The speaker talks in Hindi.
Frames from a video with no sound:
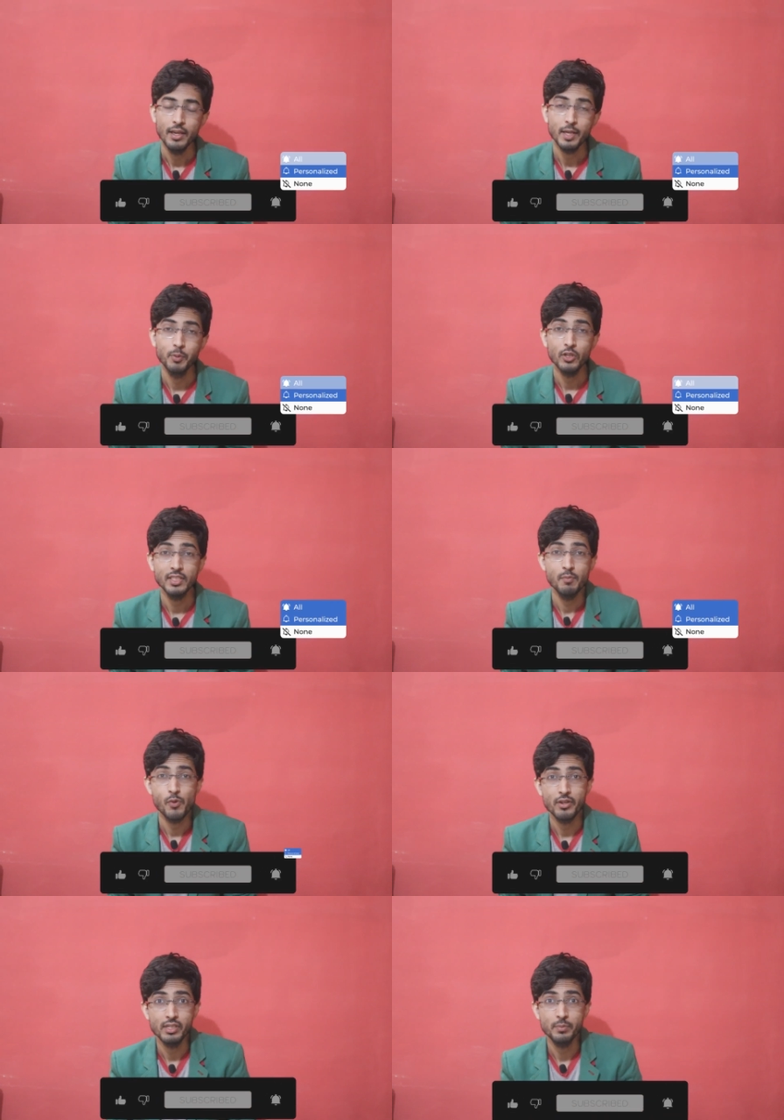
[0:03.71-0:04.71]
एक बहुत ही
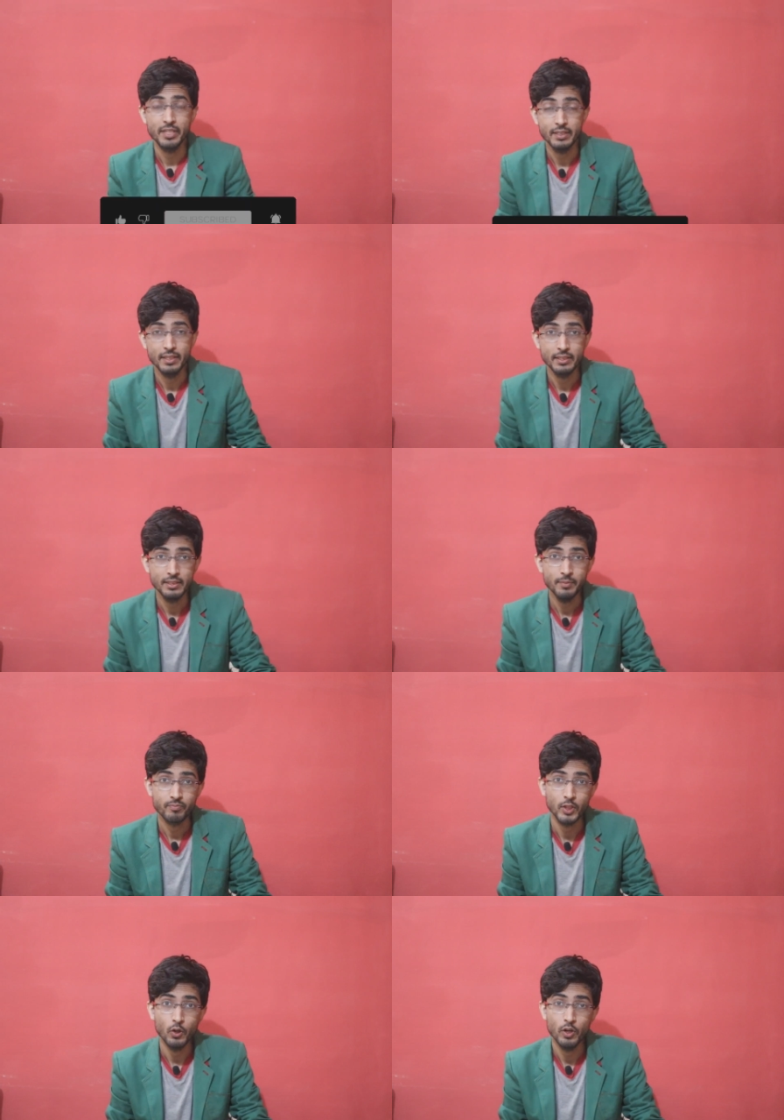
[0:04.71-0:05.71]
इंपॉर्टेंट अपडेट देनी थी
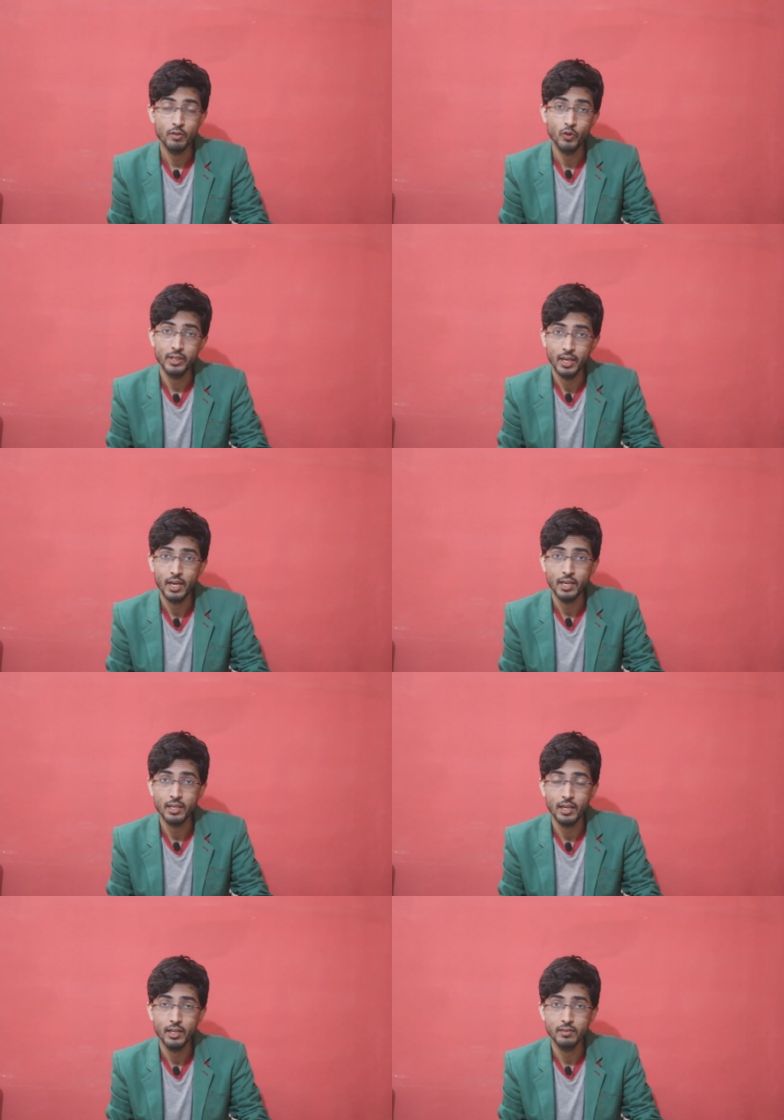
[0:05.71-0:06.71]
और वो ये है
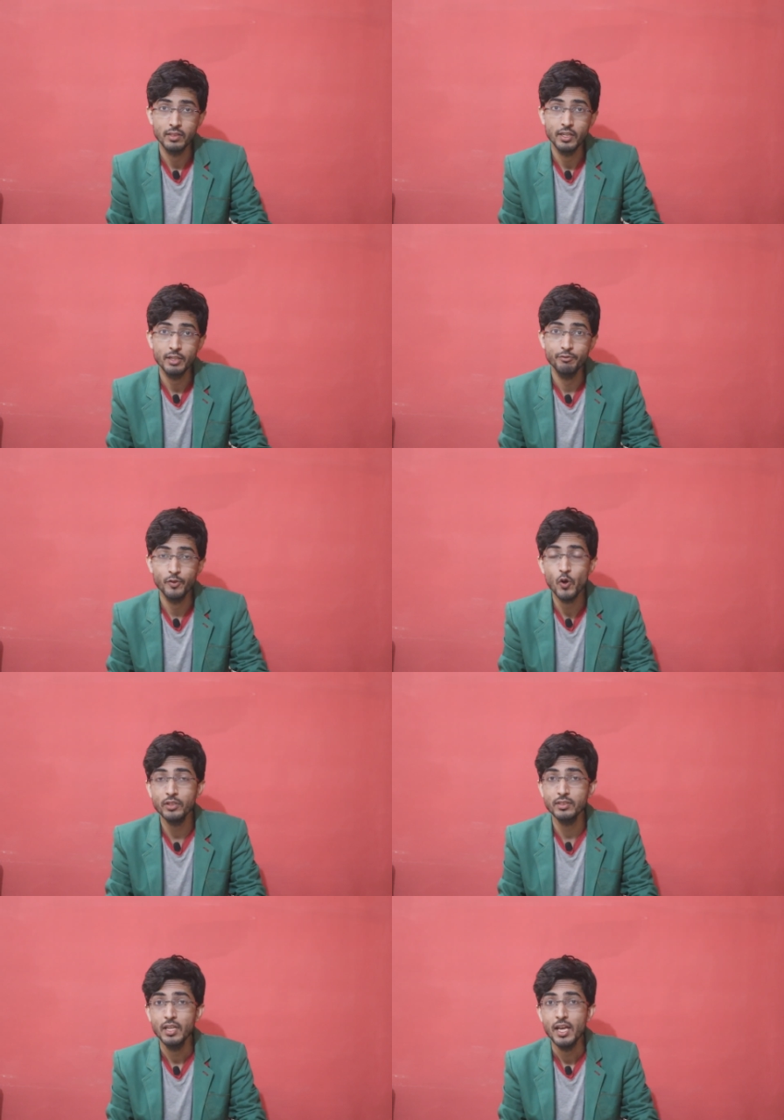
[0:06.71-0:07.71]
कि थर्टी
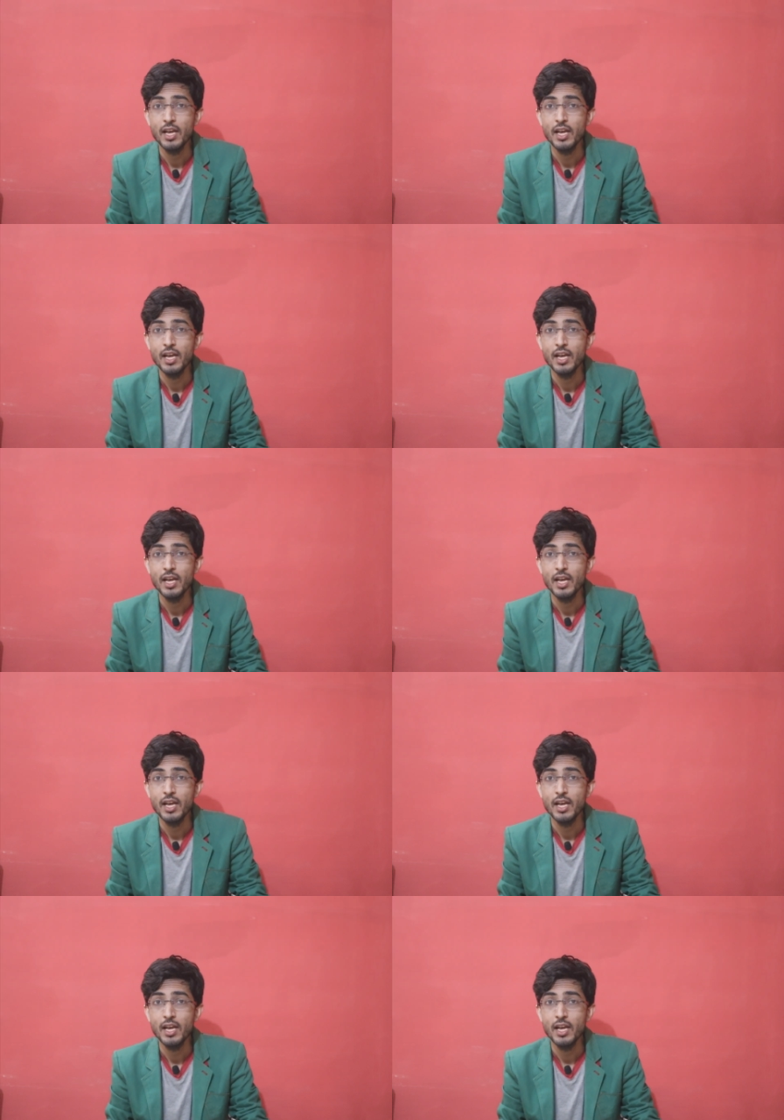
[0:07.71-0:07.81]
फोर्थ